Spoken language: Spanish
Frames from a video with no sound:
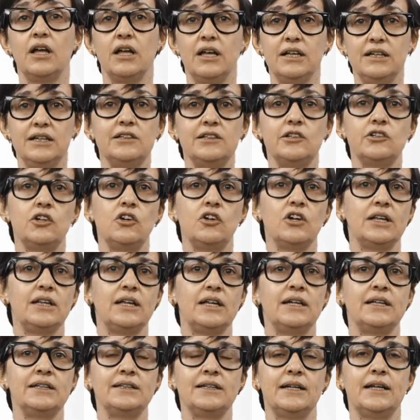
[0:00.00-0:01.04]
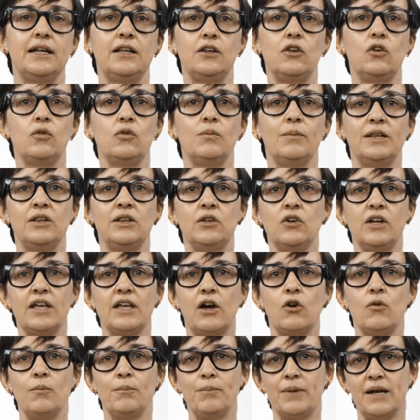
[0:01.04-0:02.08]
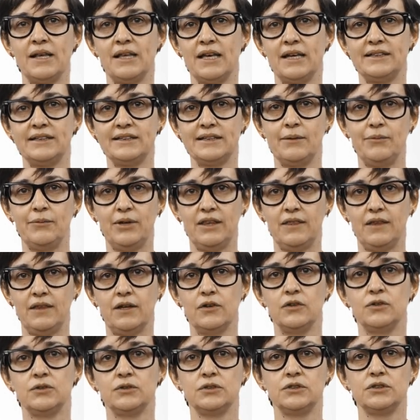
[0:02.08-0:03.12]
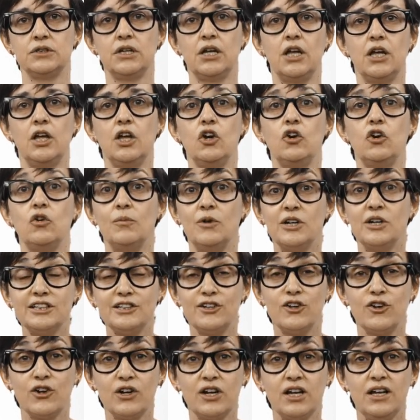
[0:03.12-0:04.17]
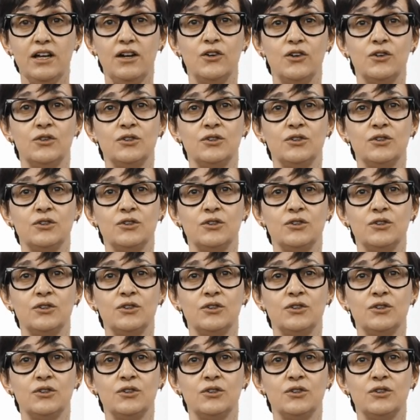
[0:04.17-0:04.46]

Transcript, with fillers: y eso es lo que tienes en el documento que acompaña este vídeo. Como es lógico,